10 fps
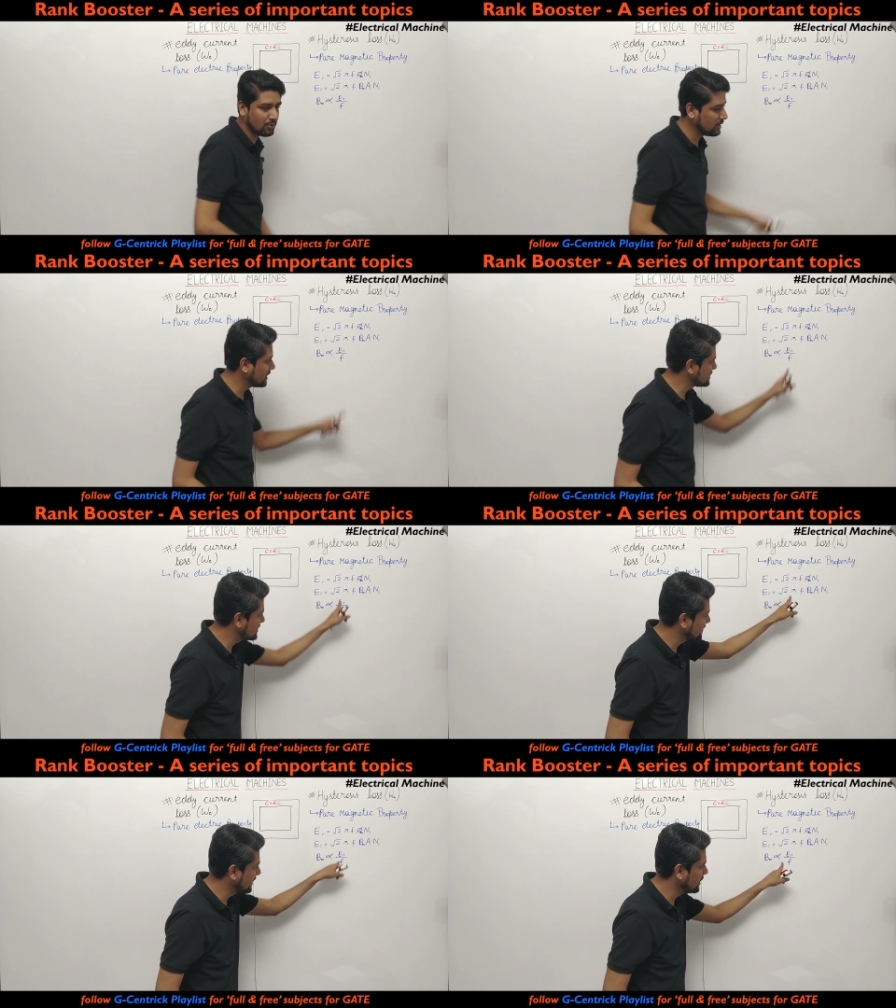वोल्टेज
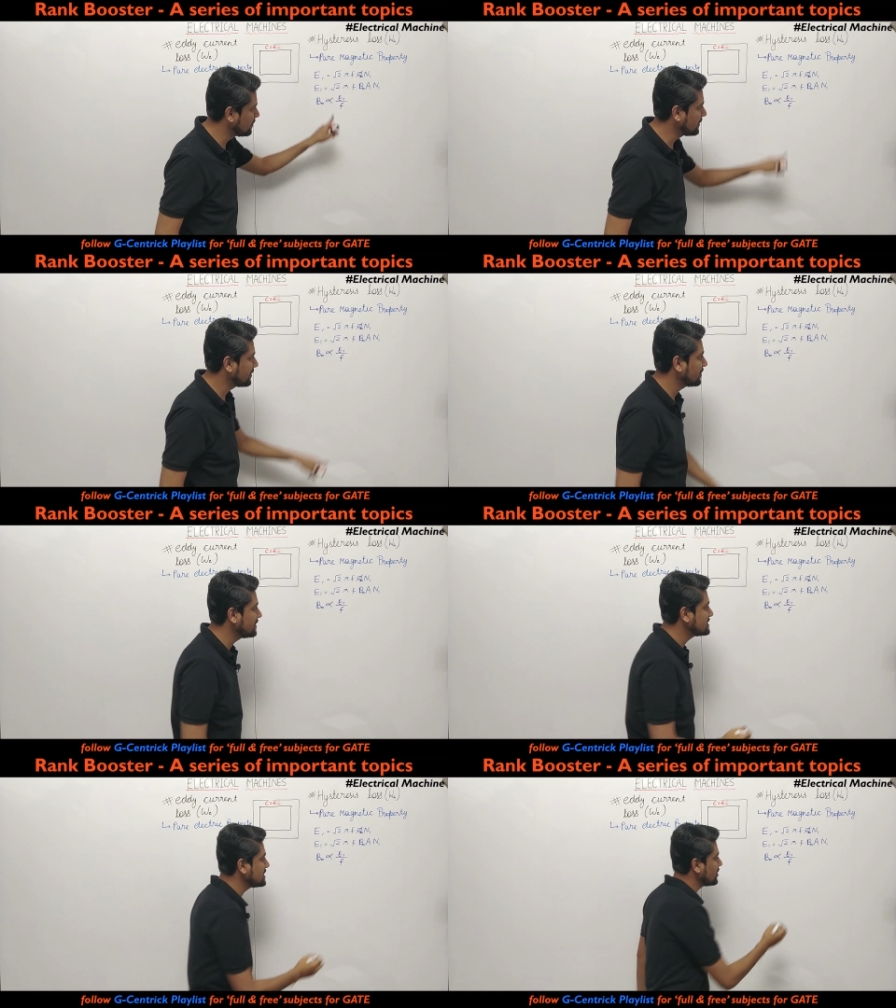डिवाइडेड बाय
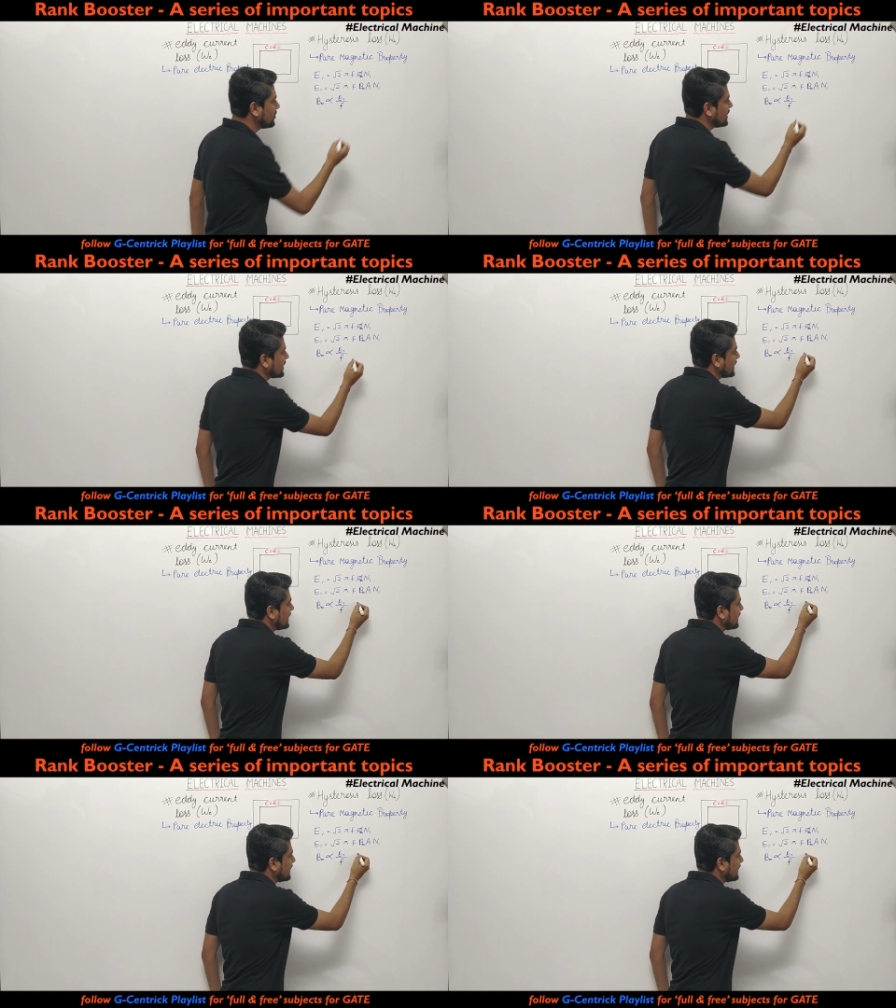फ्रीक्वेंसी और ये कहीं